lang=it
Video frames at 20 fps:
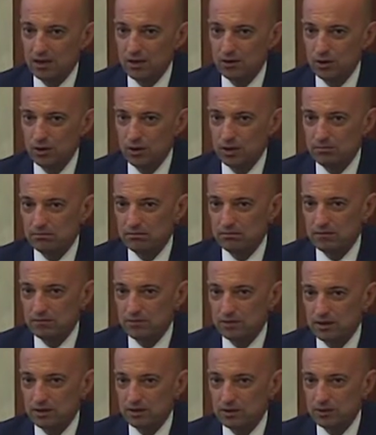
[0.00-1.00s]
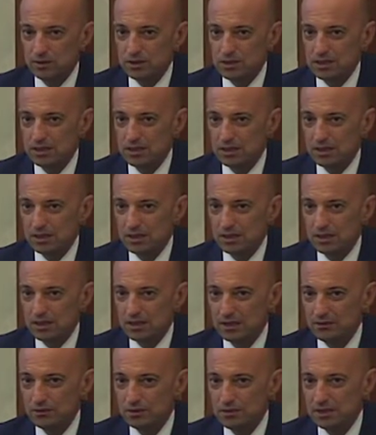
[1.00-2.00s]
Noi in, queste,
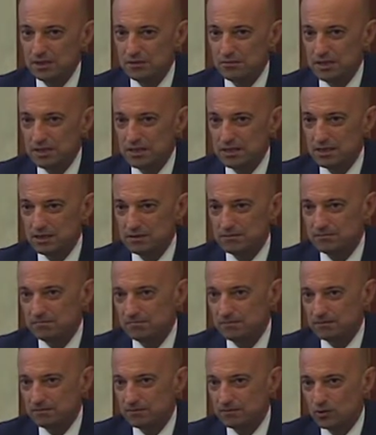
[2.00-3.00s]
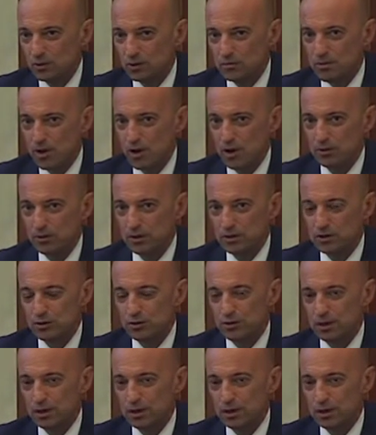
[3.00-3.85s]
in questi mesi mm, non abbiamo perso